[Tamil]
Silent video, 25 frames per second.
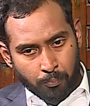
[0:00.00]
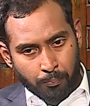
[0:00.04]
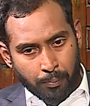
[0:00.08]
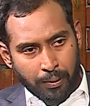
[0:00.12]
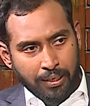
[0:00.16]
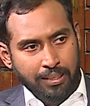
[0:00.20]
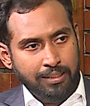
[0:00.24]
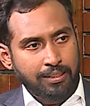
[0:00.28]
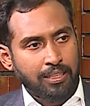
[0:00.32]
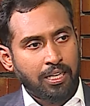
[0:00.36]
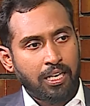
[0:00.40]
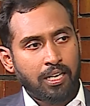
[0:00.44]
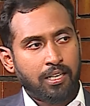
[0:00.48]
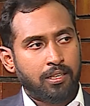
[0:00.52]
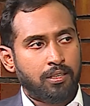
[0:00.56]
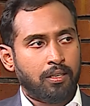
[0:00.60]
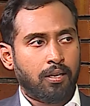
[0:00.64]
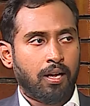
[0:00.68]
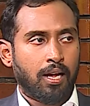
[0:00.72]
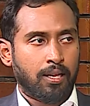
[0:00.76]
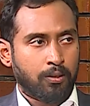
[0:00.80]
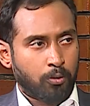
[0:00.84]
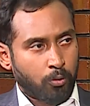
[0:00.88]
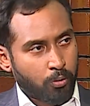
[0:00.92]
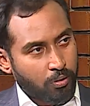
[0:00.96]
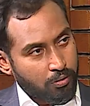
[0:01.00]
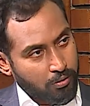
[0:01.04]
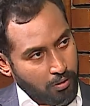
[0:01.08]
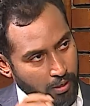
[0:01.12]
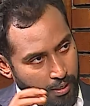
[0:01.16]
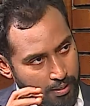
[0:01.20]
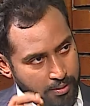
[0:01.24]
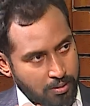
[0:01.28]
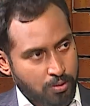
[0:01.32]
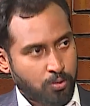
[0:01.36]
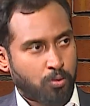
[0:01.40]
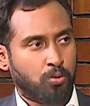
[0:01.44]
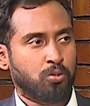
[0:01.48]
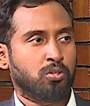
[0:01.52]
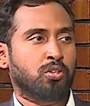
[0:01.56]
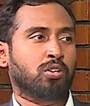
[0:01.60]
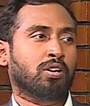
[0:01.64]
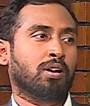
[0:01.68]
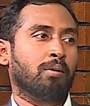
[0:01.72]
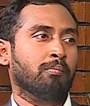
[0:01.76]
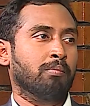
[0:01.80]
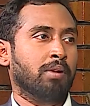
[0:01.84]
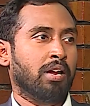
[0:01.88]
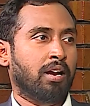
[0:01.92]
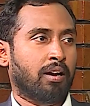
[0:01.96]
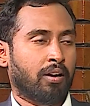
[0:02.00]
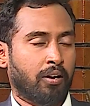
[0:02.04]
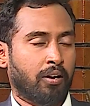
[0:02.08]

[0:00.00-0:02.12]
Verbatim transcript: பக்கத்தில் இருந்தால் அதோட காஸ்ட் கொஞ்சம் கம்மியாக